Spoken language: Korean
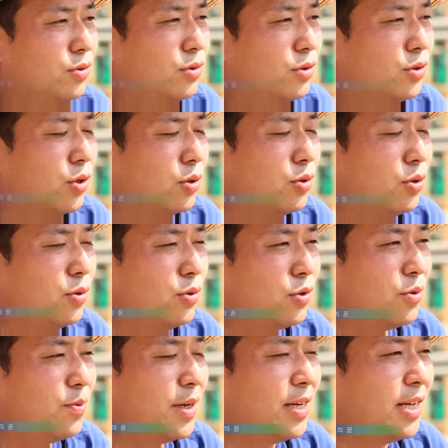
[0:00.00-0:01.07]

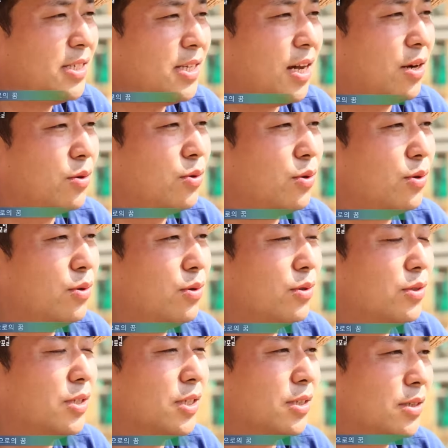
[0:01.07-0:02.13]
전통으로만 하지 않고
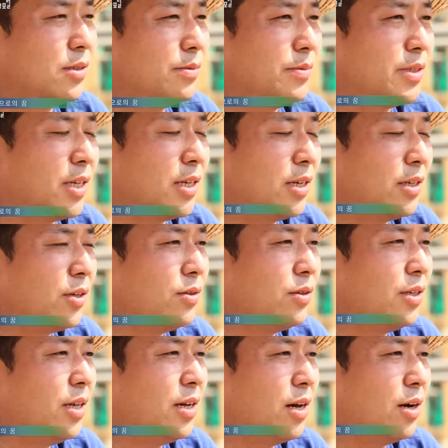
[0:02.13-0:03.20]
지금 이제
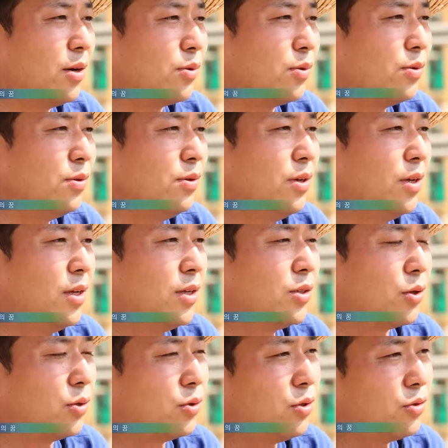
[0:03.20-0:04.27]
현대하고
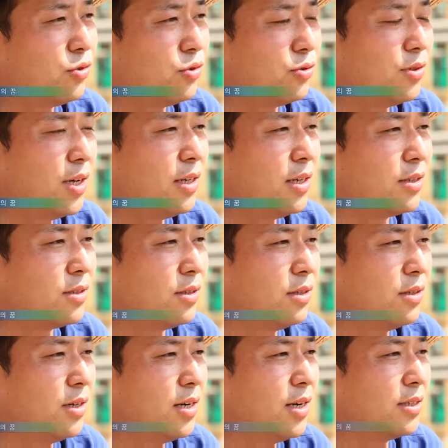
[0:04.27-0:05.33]
전통
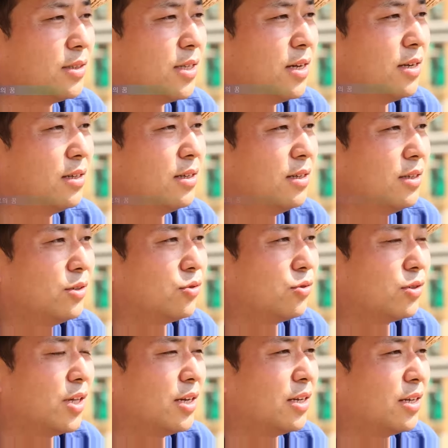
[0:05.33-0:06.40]
중간에서 항상
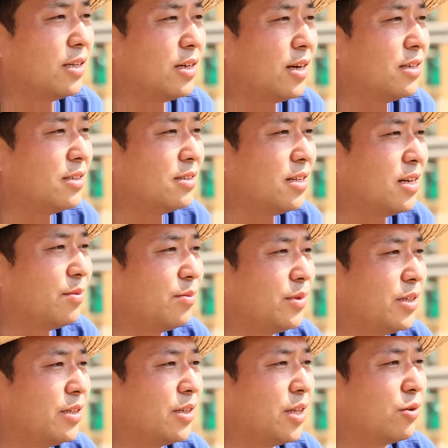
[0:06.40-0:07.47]
줄다리기를 하는
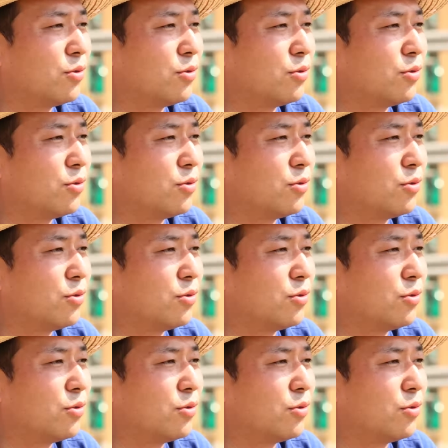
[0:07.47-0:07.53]
사람이 되고